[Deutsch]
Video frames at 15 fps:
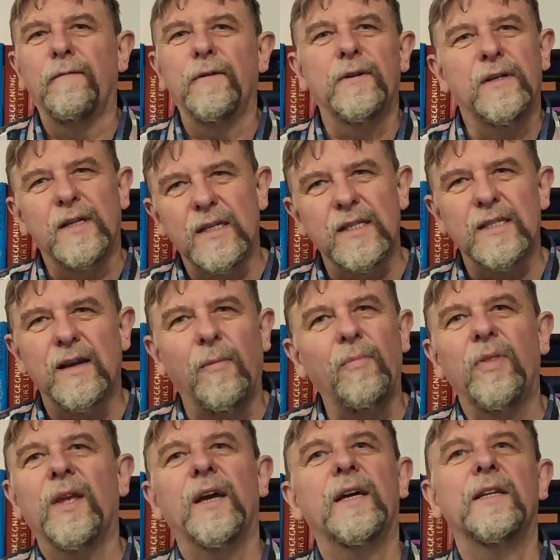für die
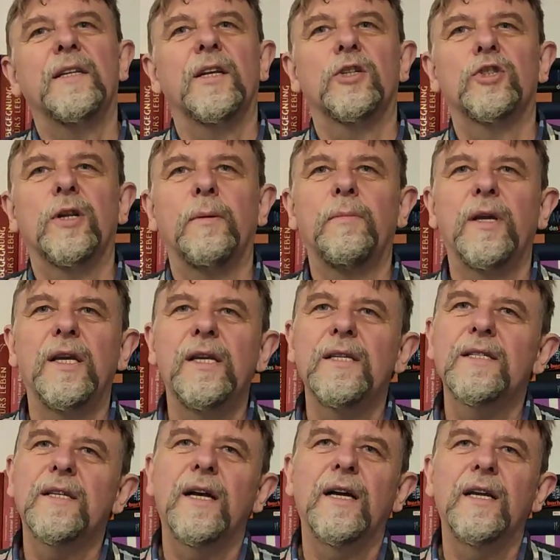Gesamtheit der Stämme
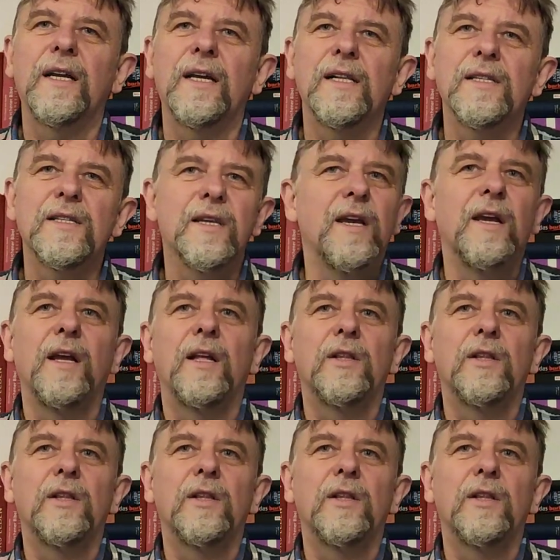Israels,